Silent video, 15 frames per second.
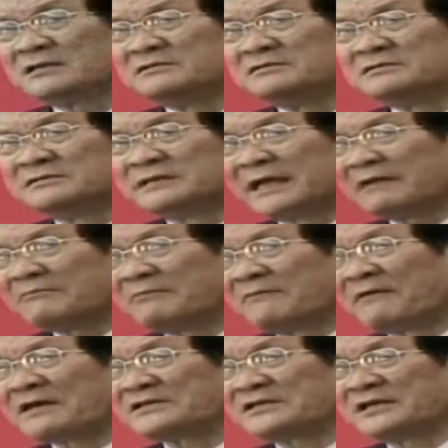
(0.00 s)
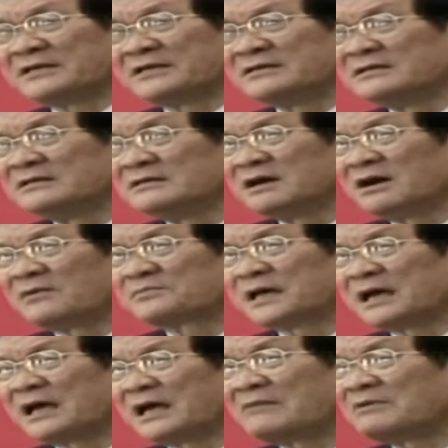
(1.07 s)
đường nét mà phát triển hợp
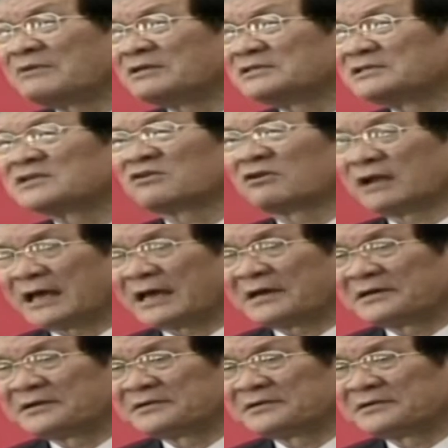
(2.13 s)
tác bên rất rõ ràng